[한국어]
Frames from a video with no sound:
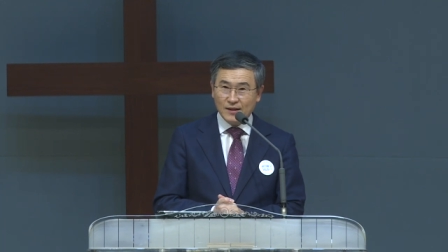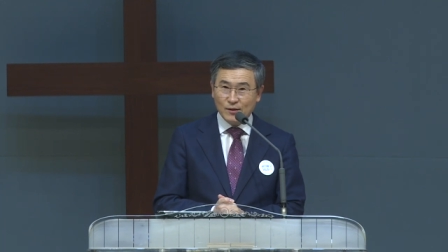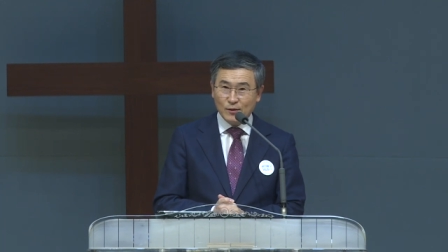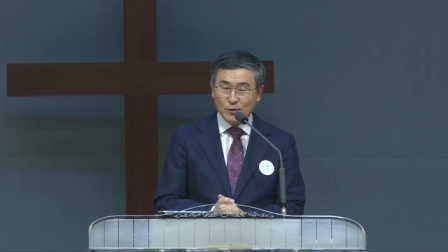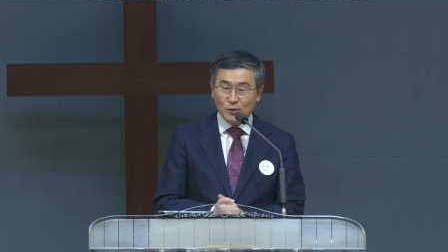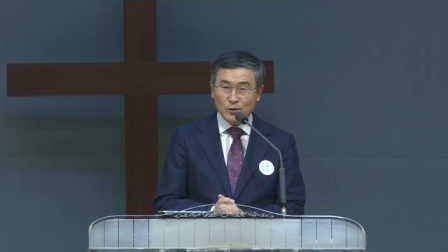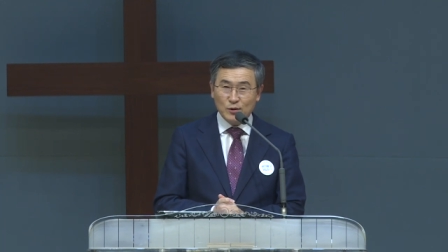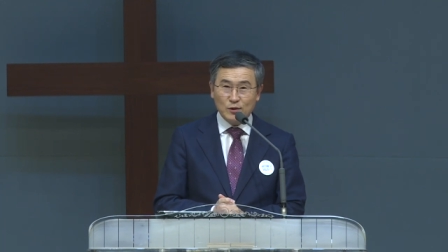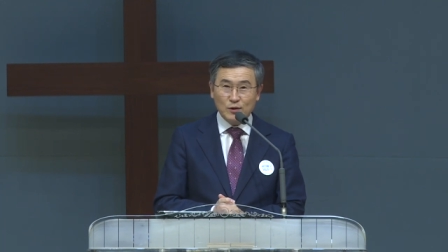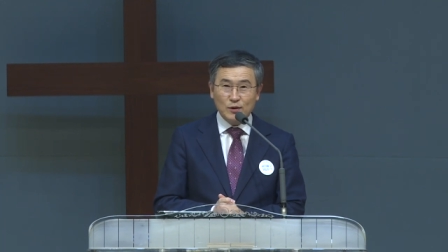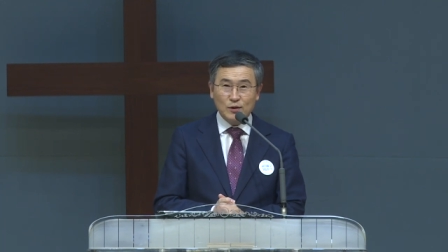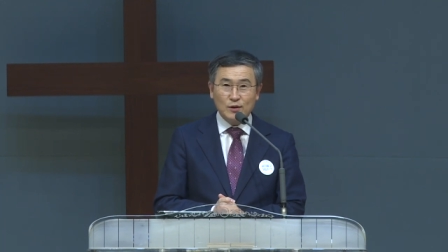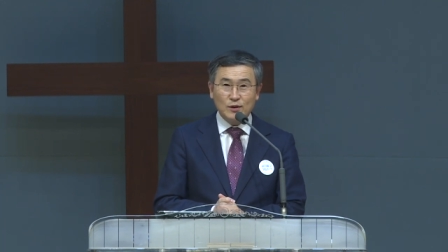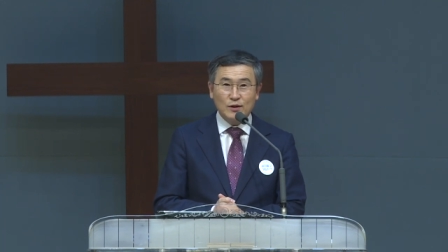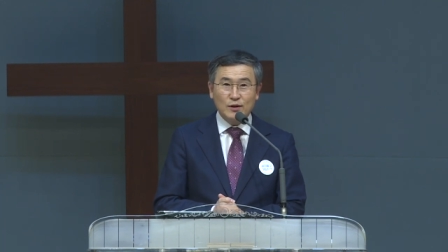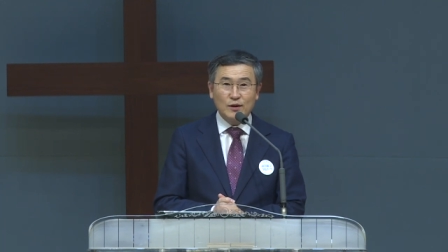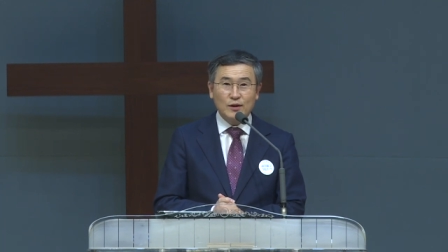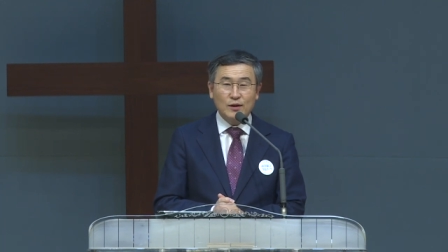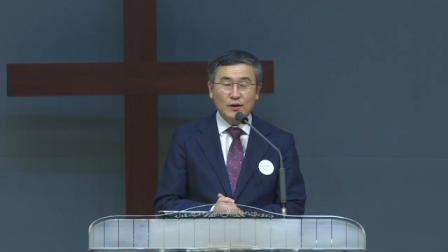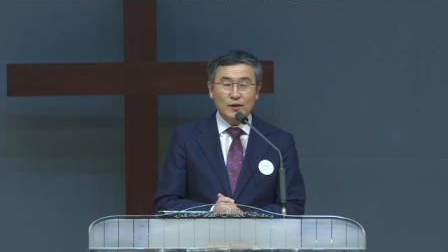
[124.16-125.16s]
오늘
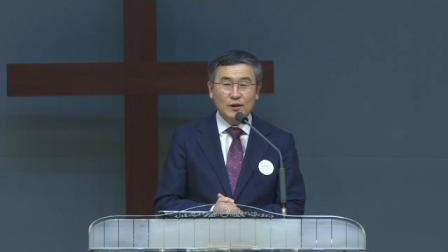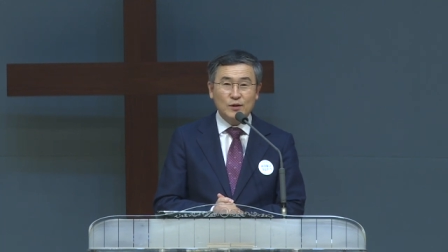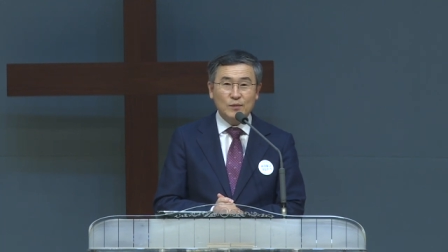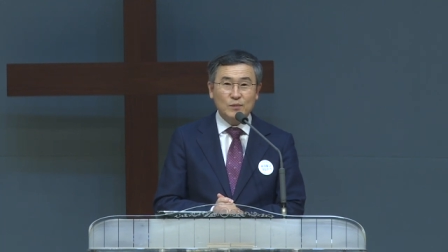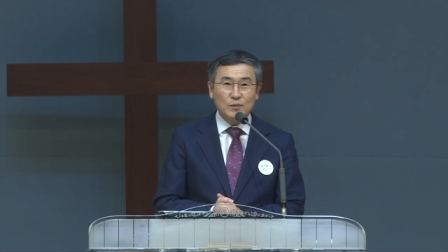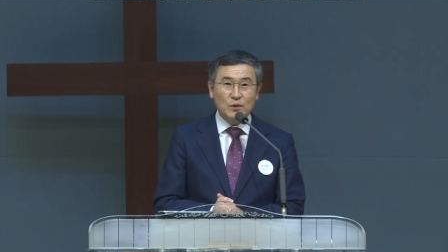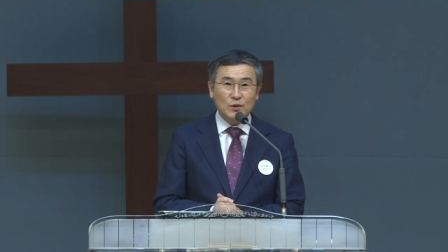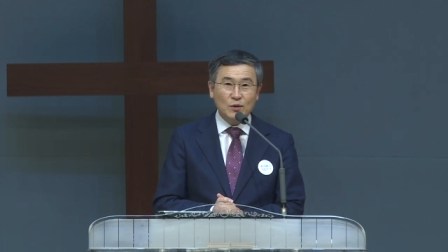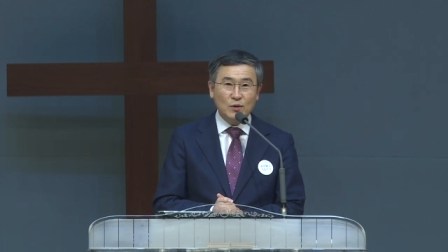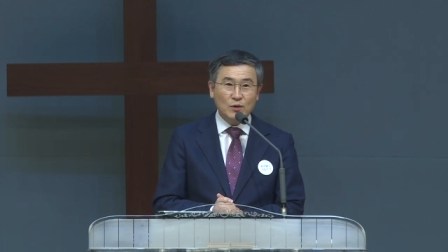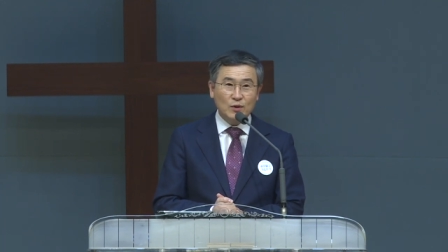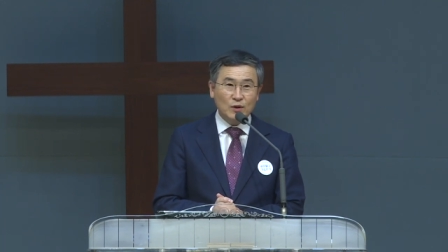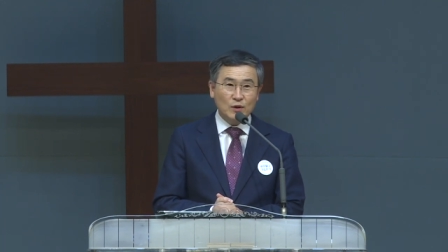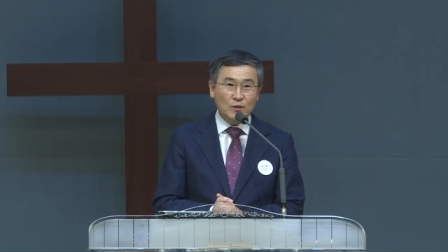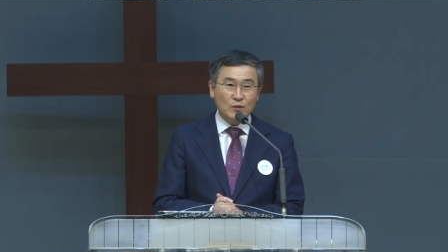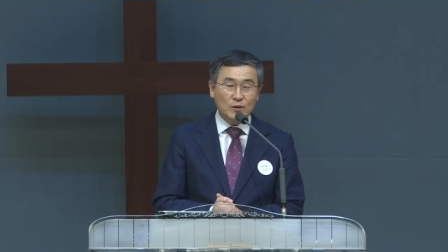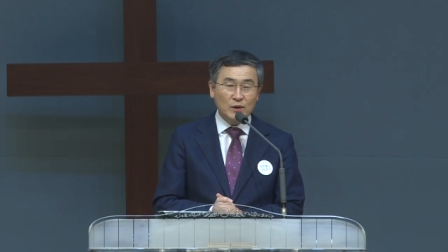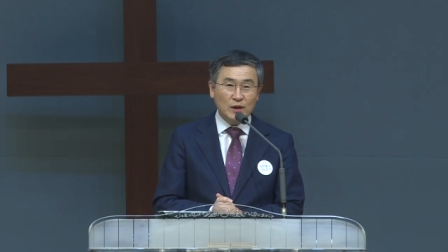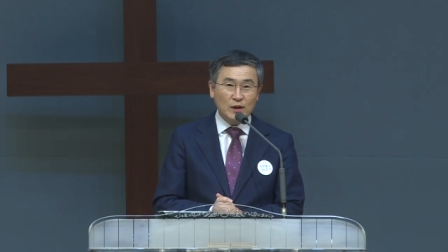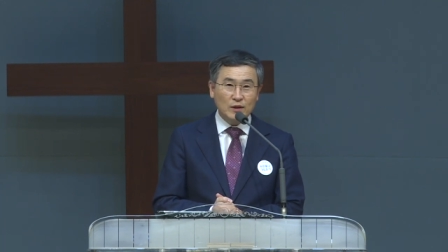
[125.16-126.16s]
힘들고
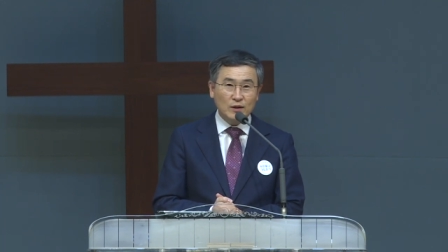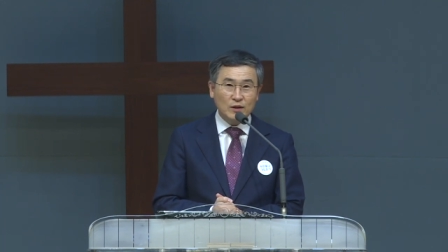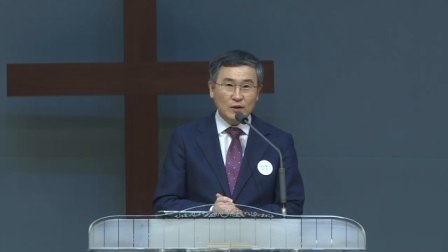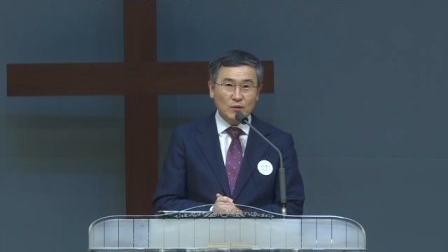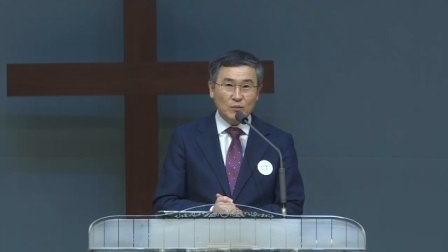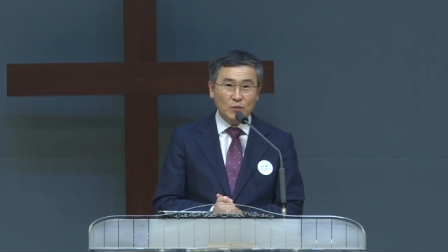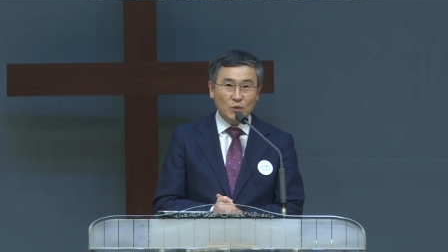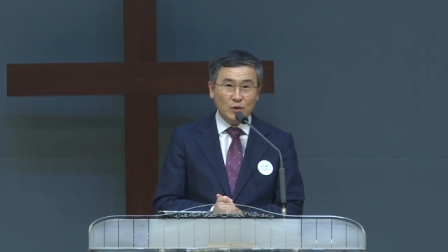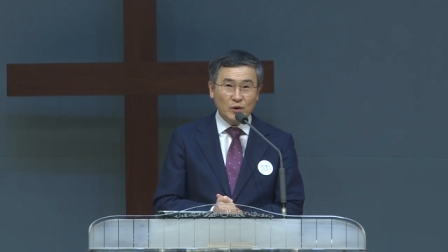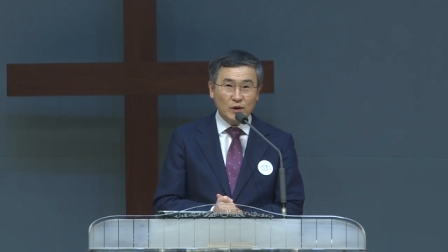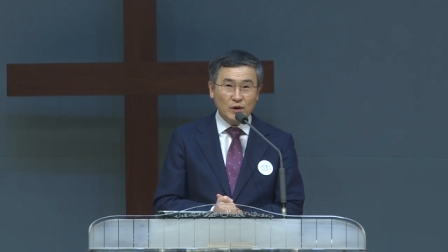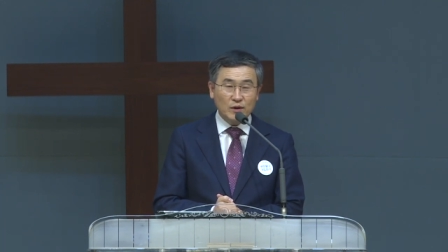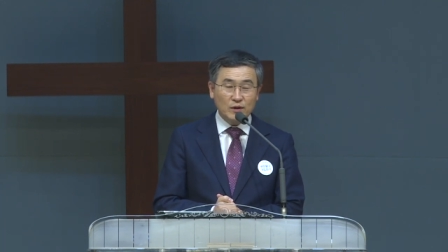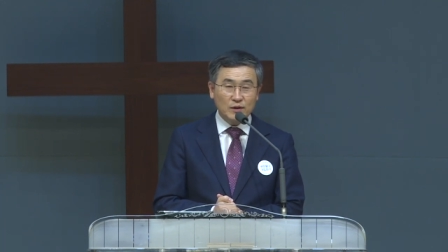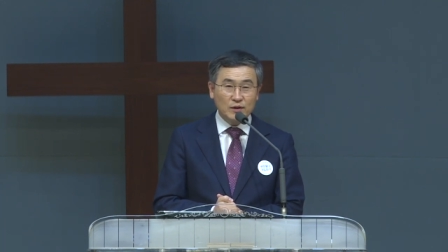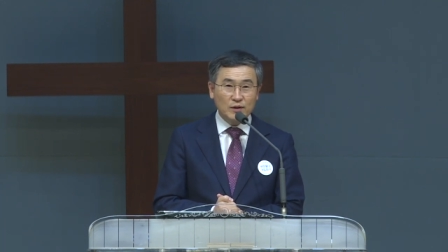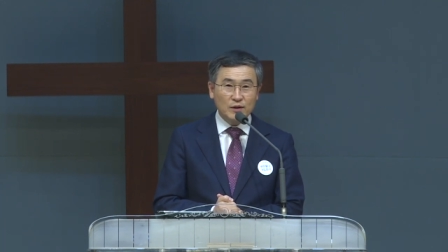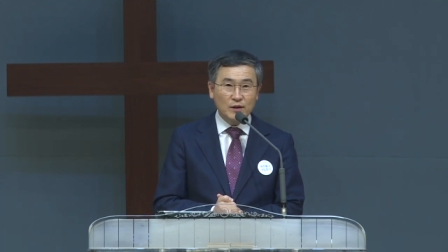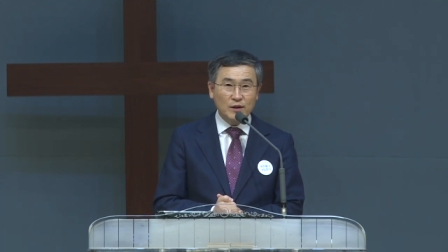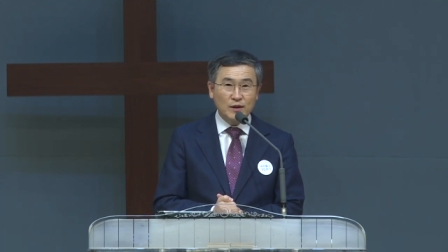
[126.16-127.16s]
어려운 날들을
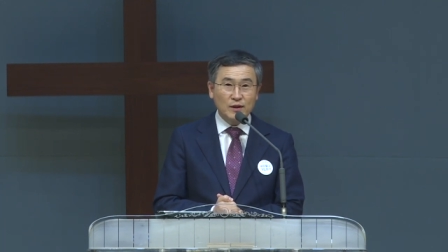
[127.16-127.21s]
보내는